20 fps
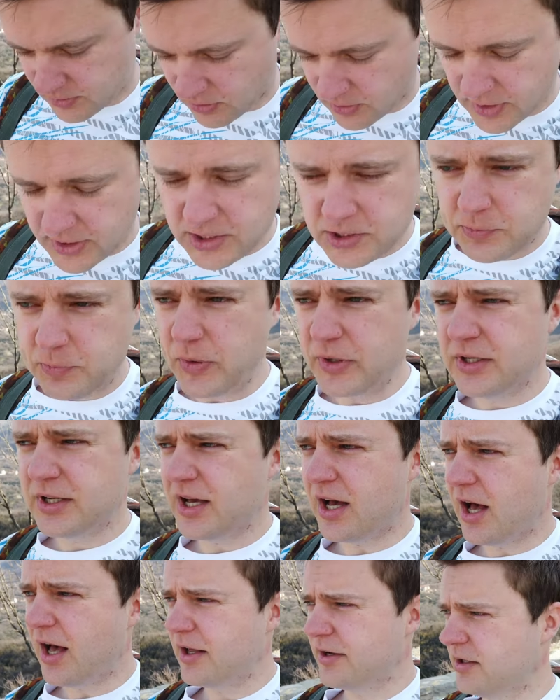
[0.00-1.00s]
So, ich bin
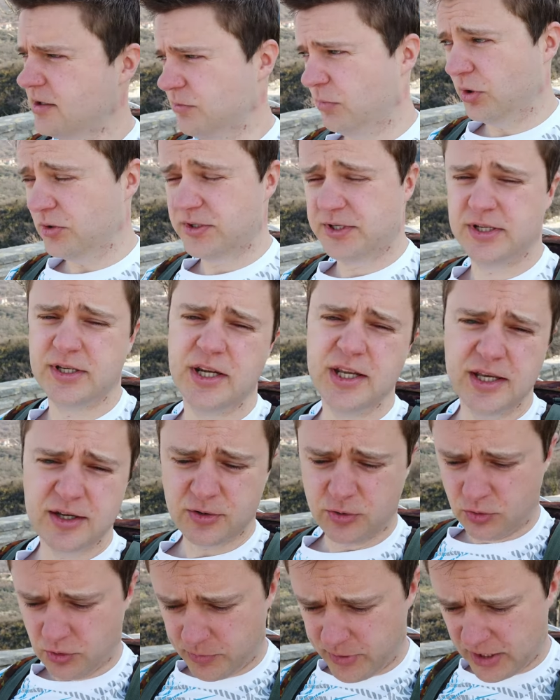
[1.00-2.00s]
gerade in
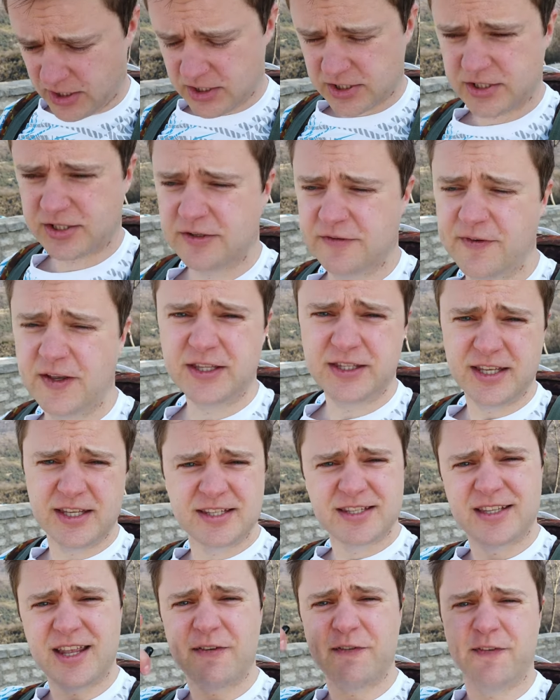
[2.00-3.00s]
Montenegro bei Sveti
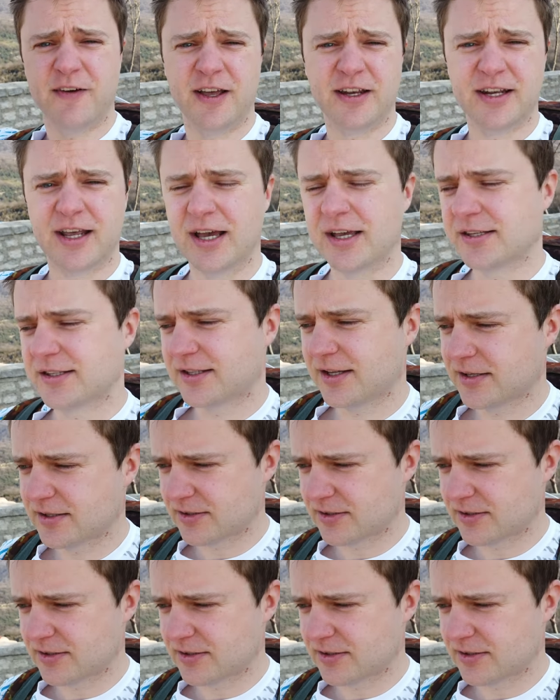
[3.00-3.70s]
Stefan heißt